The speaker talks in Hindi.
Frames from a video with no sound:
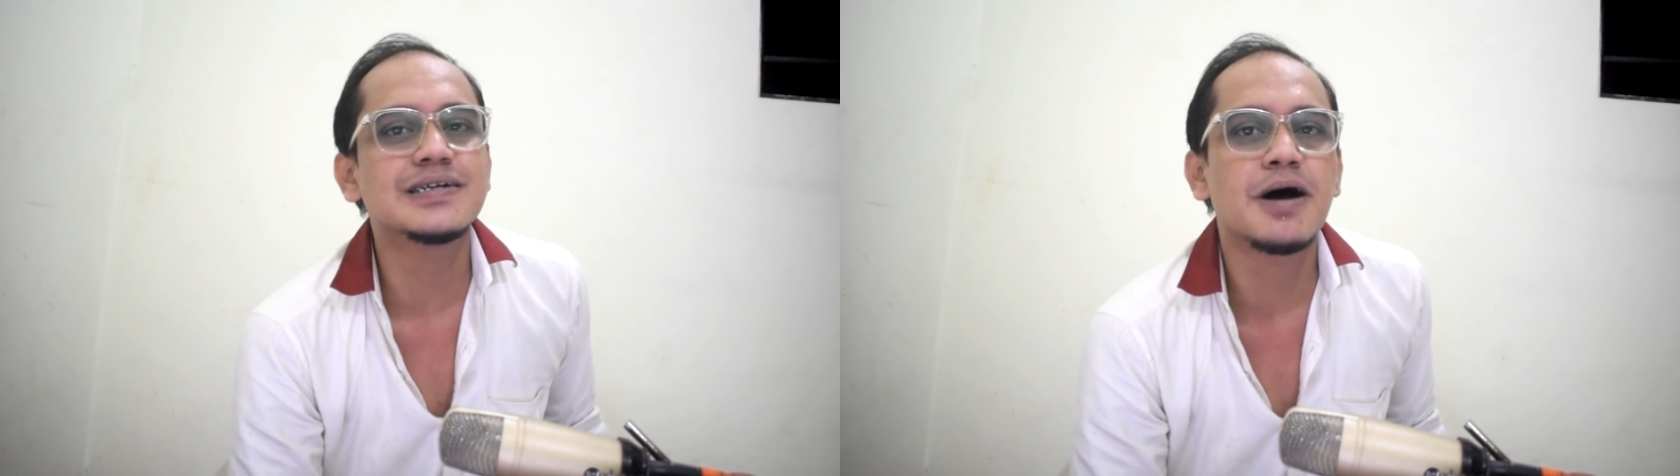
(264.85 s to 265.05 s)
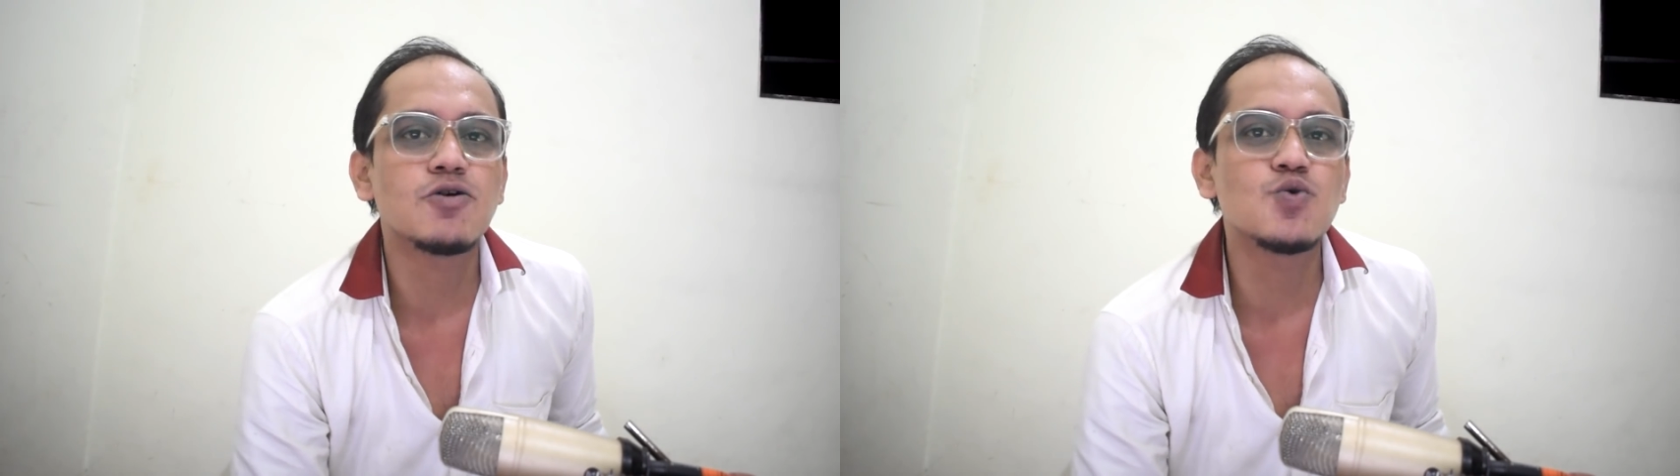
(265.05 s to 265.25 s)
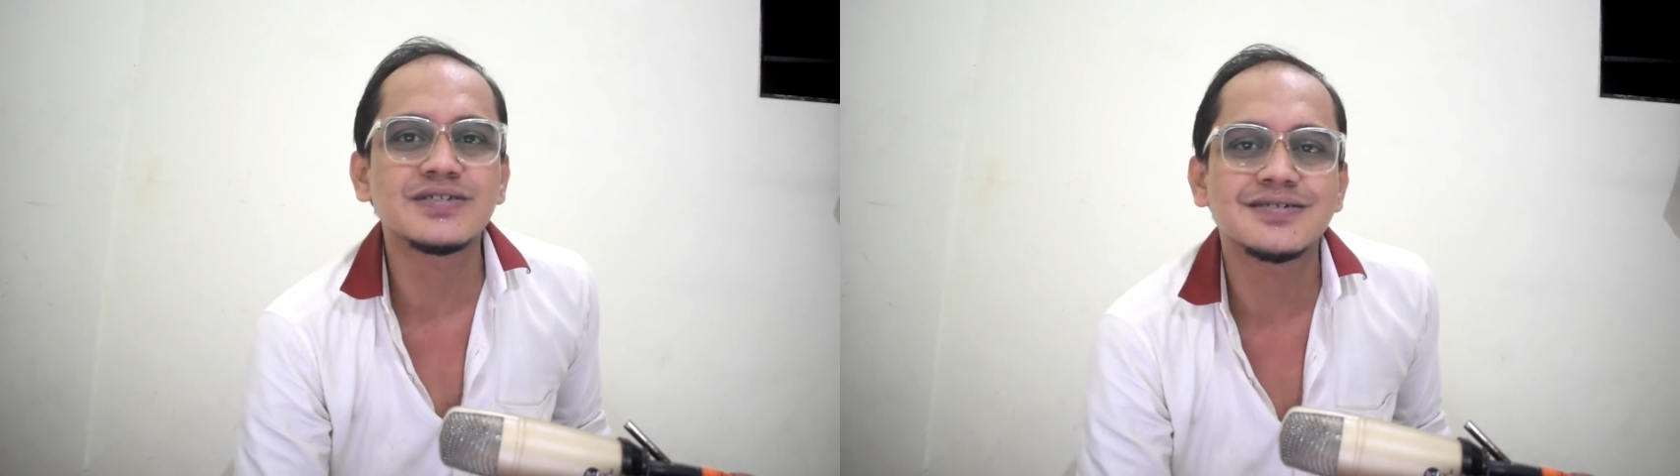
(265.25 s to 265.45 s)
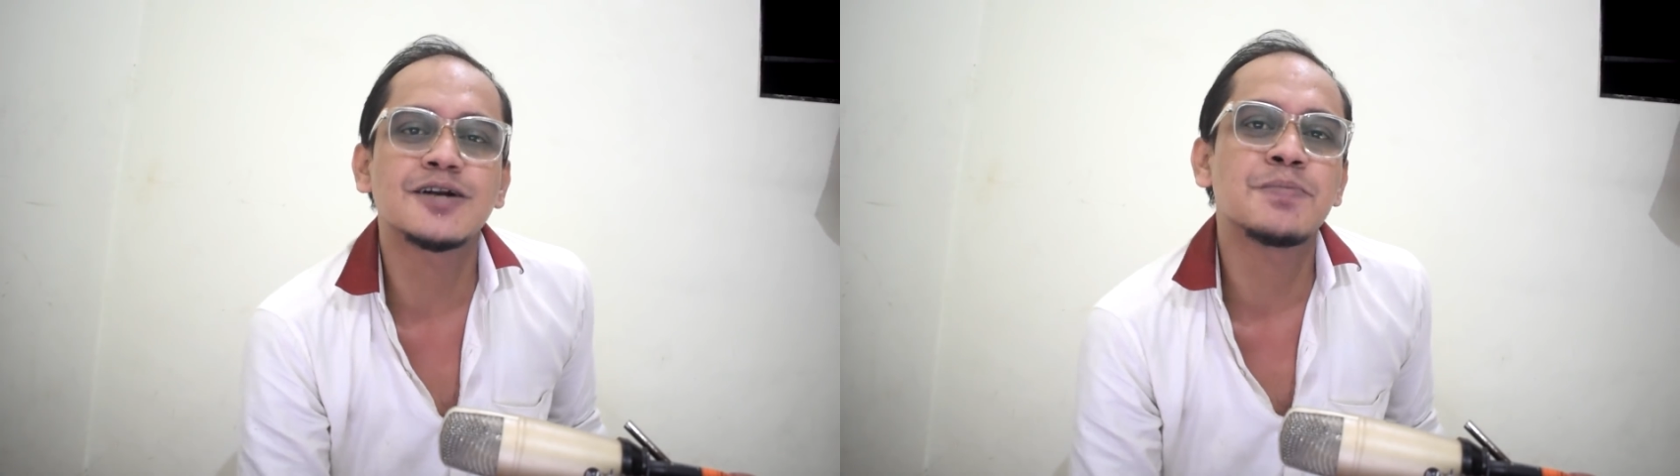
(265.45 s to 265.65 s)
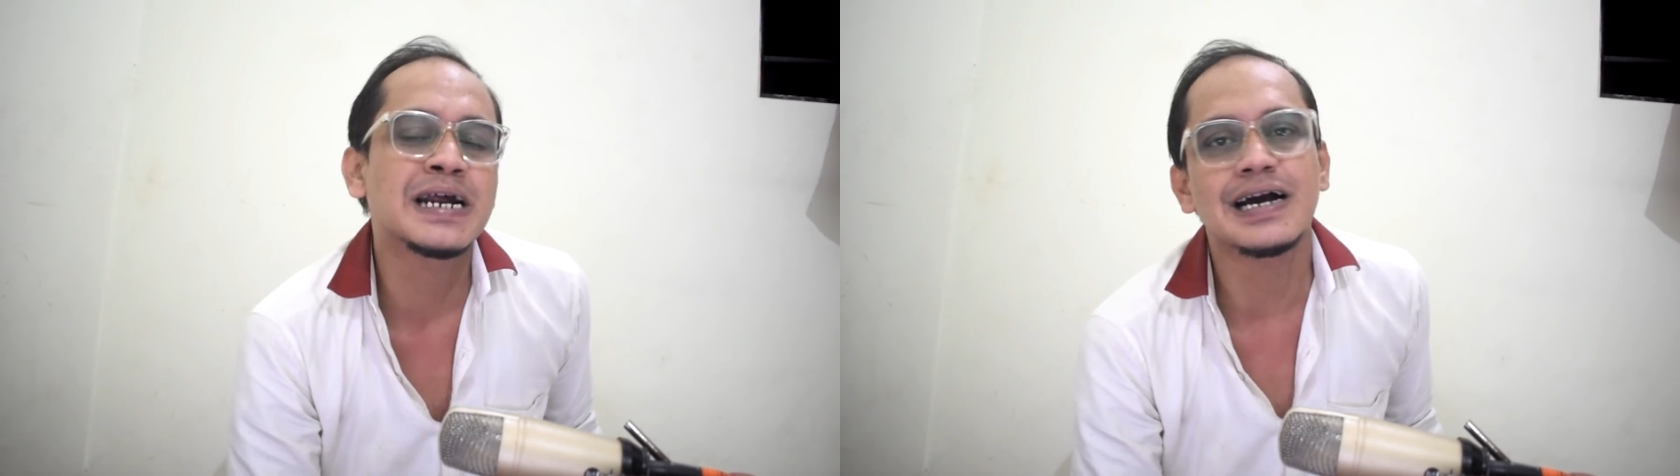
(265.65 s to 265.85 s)
था बाहू वर्सेस
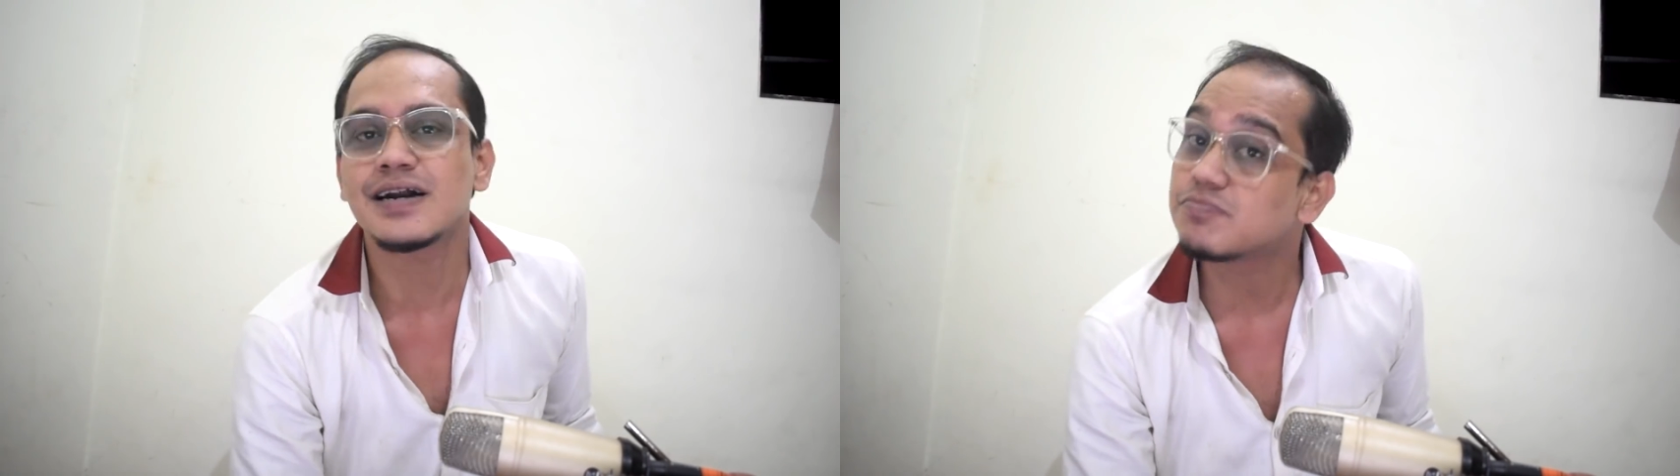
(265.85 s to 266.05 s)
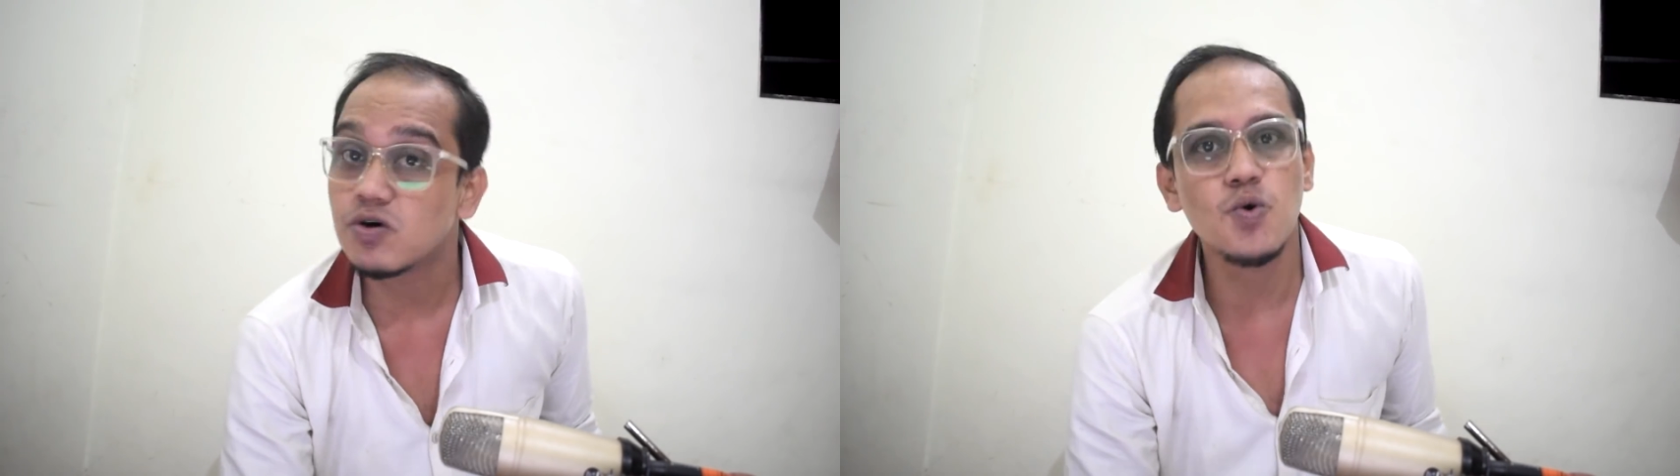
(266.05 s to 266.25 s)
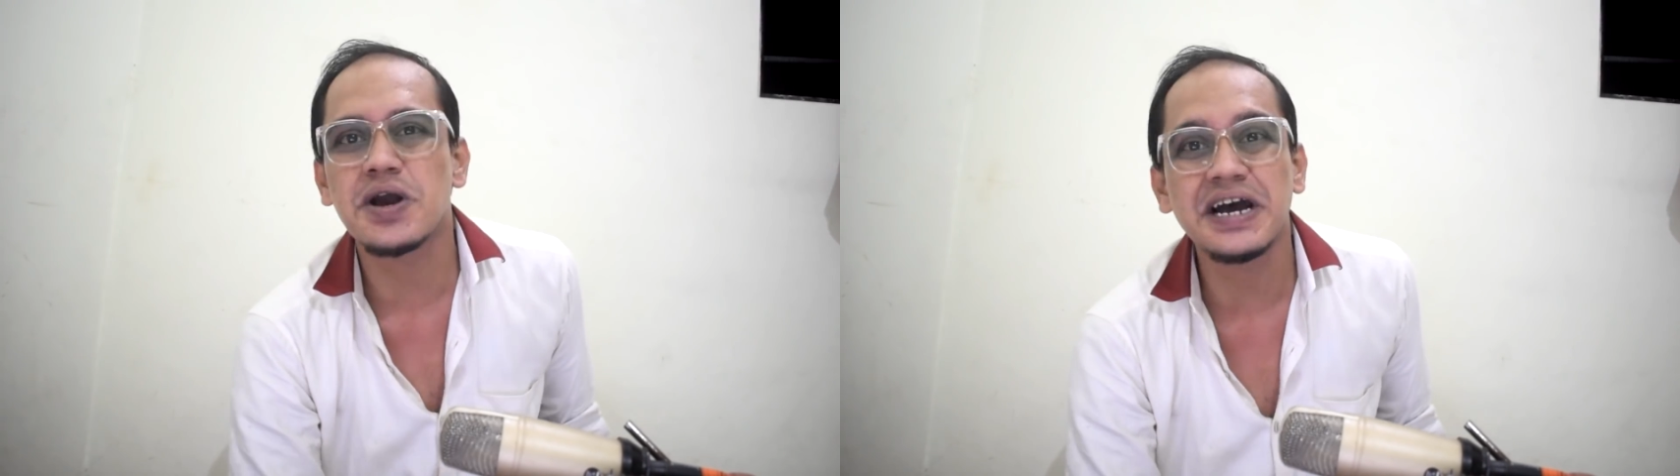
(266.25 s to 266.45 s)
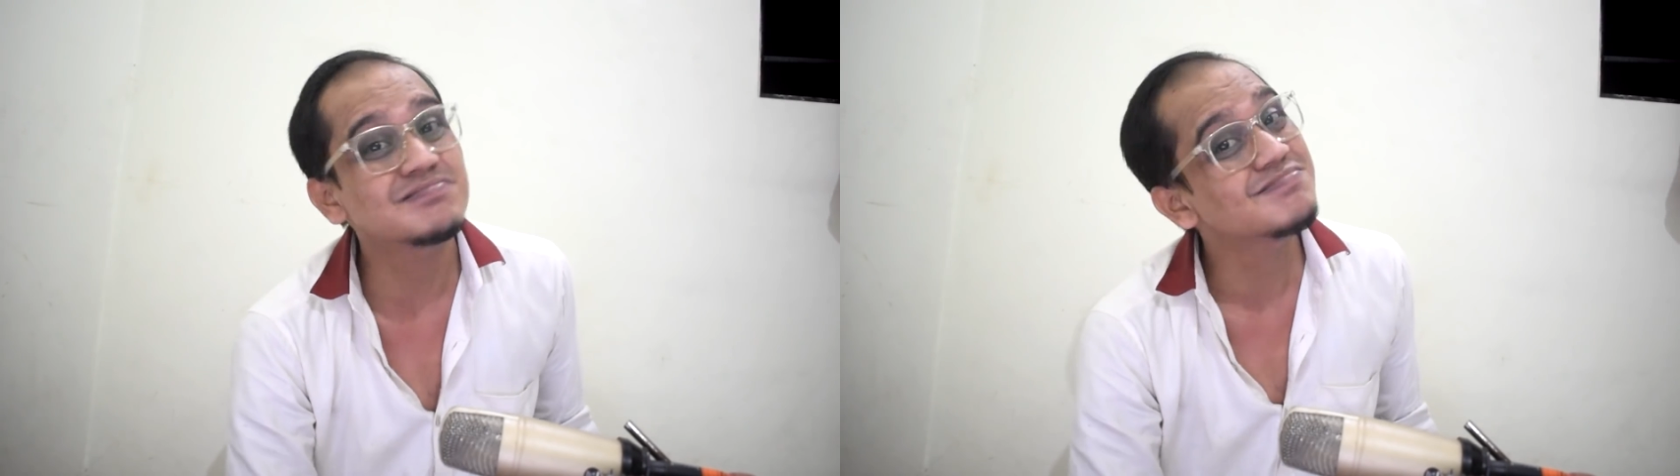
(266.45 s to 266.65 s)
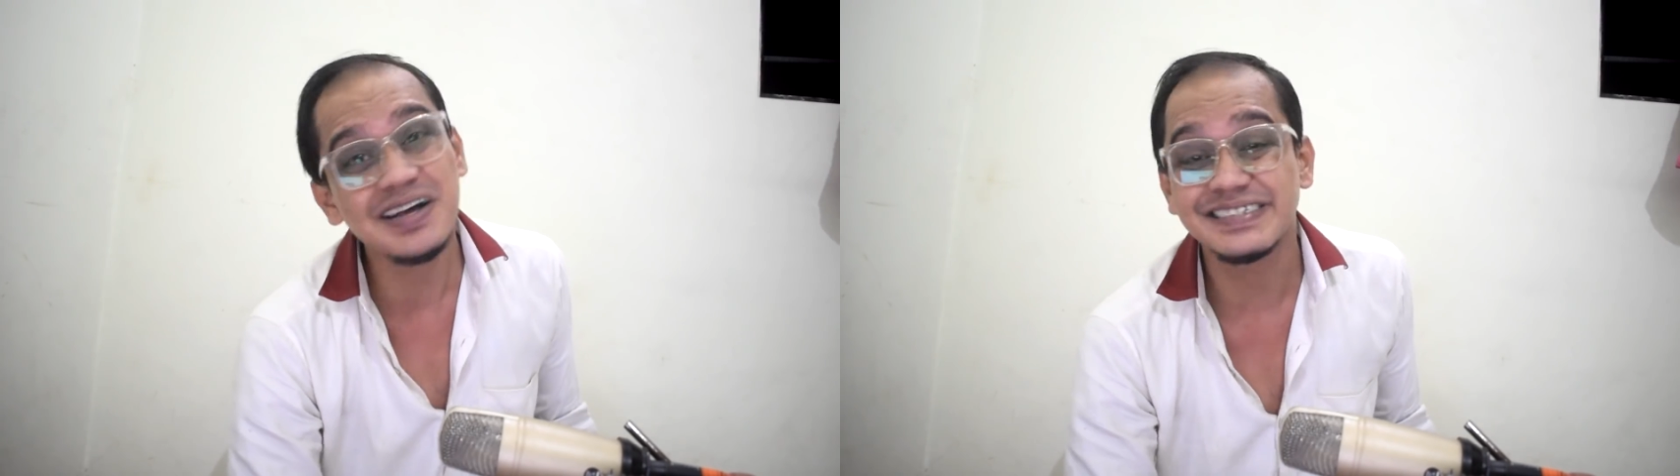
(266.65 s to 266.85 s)
सलमान खान हो गया
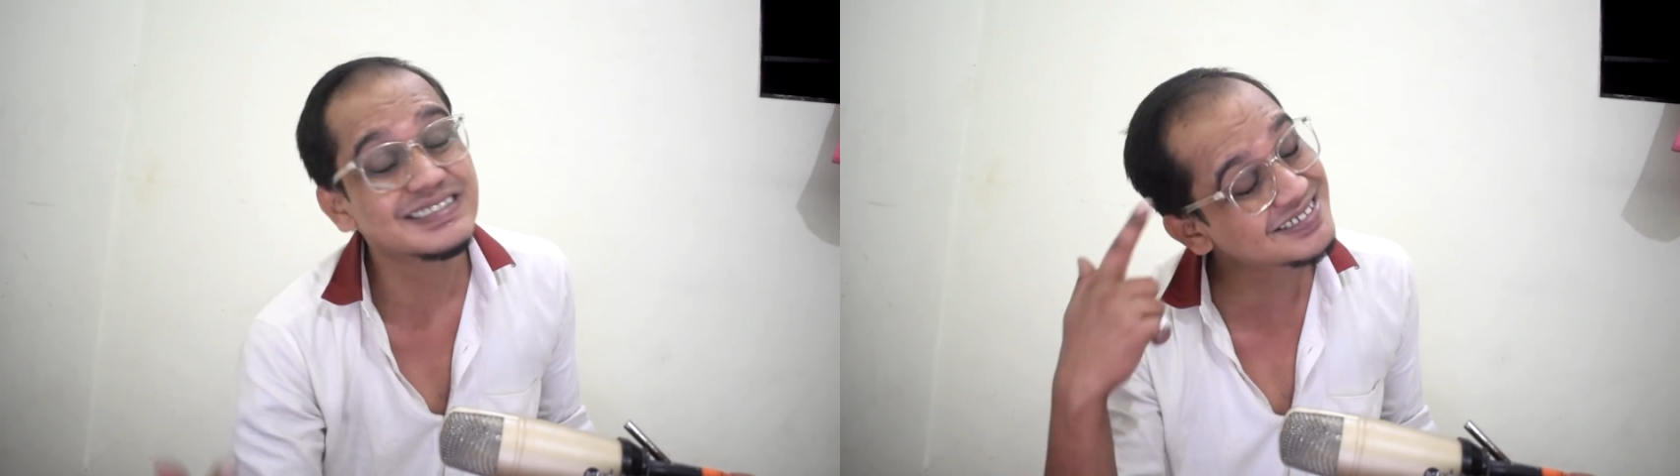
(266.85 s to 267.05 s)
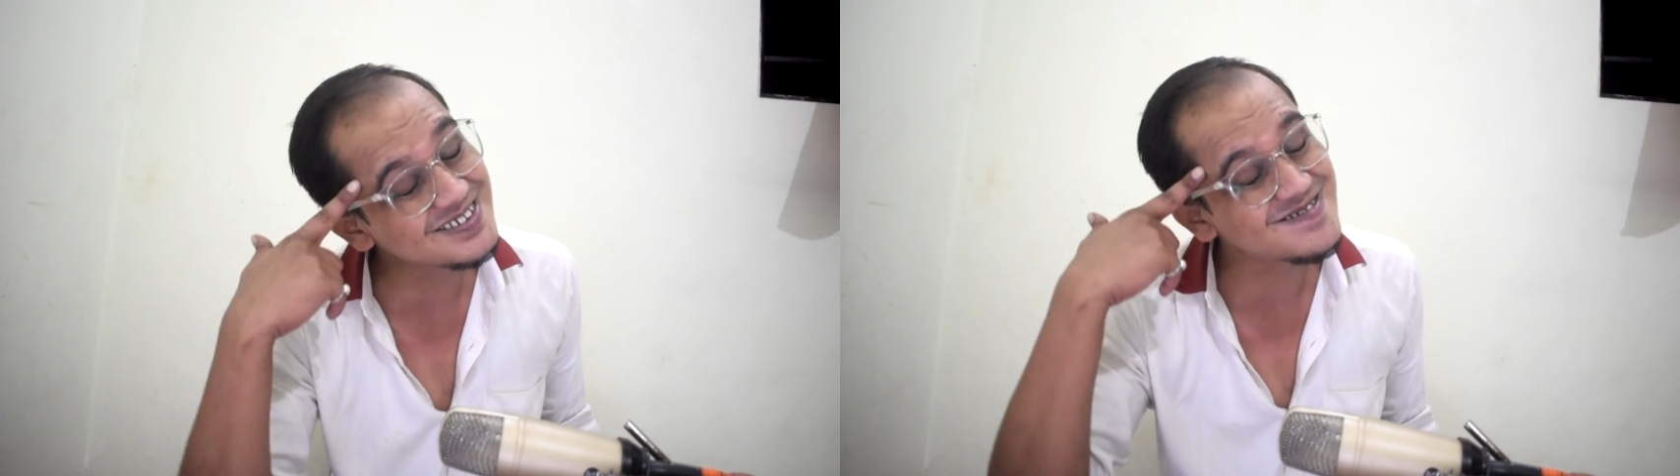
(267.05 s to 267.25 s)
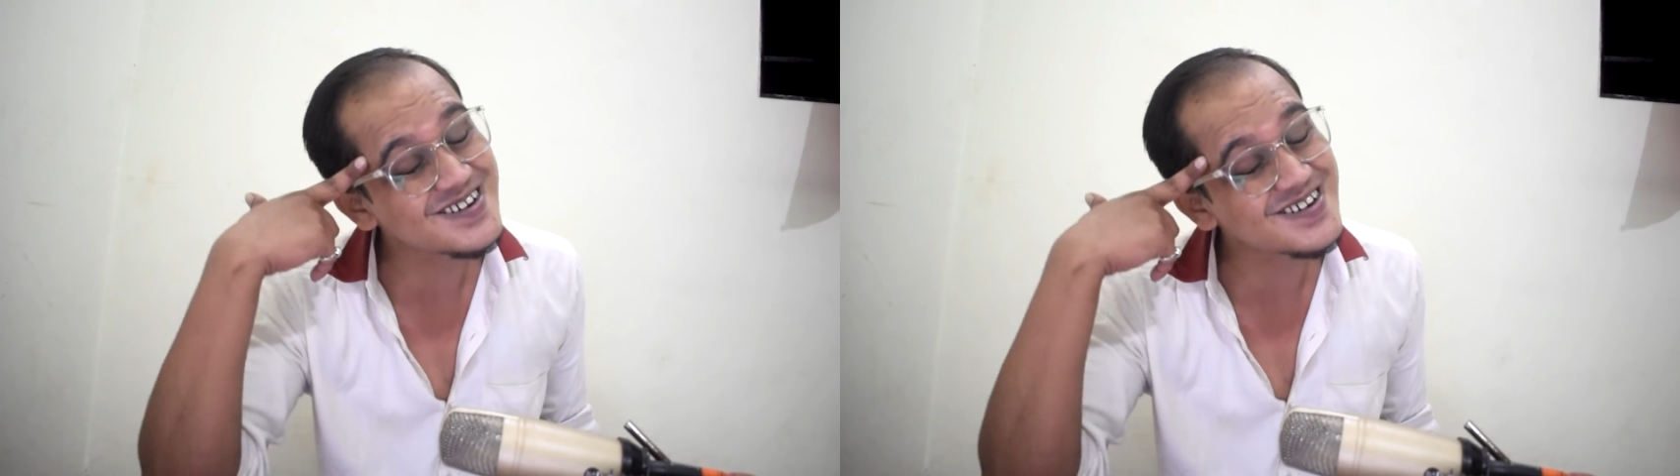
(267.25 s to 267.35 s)
सी